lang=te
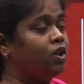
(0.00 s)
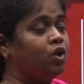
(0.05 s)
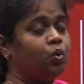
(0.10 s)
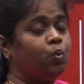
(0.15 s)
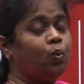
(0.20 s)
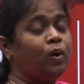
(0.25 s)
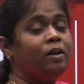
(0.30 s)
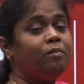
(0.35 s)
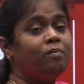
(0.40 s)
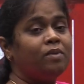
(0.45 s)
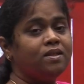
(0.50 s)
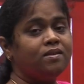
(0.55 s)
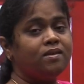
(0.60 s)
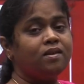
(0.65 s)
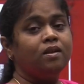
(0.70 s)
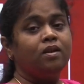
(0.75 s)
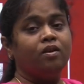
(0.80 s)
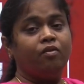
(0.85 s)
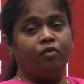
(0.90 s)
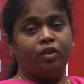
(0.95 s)
ట్వెల్వ్ మంత్స్
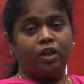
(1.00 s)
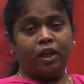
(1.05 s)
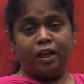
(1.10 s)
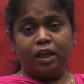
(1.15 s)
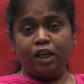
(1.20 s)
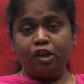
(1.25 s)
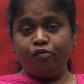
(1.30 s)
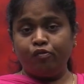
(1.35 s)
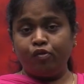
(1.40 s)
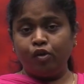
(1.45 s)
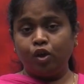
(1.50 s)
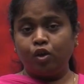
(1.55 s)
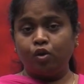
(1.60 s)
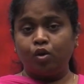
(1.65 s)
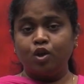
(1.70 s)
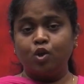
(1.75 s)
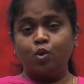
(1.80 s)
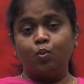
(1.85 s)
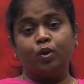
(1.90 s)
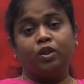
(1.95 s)
ఎనీ ఫుల్
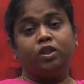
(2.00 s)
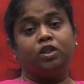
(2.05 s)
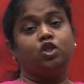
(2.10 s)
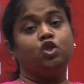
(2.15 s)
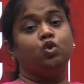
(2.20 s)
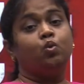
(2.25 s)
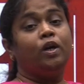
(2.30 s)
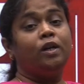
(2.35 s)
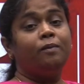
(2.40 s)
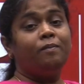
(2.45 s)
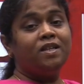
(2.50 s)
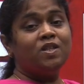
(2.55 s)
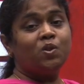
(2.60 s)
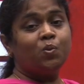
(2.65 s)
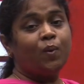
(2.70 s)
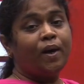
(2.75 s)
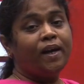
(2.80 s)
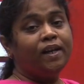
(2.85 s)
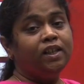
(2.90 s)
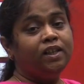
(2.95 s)
కోర్స్ విత్ ట్వెల్వ్ మంత్స్
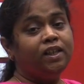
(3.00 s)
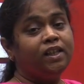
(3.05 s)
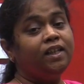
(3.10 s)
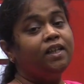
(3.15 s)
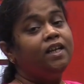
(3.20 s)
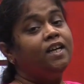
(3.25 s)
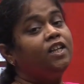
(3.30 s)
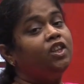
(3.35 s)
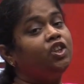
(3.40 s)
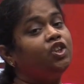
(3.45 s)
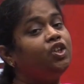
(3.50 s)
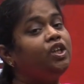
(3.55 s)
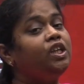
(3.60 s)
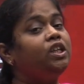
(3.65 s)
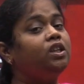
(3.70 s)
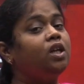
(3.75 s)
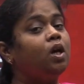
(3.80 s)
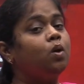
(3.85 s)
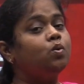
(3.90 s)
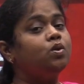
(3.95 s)
వ్యాలిటీ త్రీ
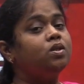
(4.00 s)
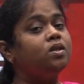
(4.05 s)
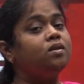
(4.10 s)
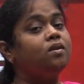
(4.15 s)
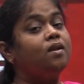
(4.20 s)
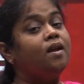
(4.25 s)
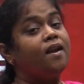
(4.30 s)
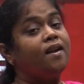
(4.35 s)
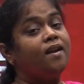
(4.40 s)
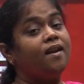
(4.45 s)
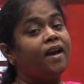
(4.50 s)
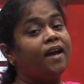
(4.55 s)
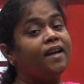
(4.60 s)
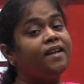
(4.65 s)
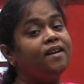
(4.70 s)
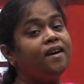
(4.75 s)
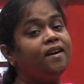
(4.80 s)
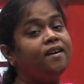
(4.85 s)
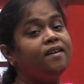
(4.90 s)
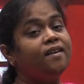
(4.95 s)
థౌజండ్ నైన్
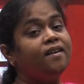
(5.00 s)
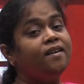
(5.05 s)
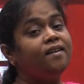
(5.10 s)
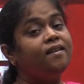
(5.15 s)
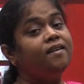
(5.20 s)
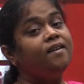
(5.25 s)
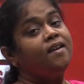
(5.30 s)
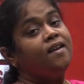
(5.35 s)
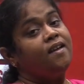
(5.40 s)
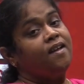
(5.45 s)
హండ్రెడ్ అండ్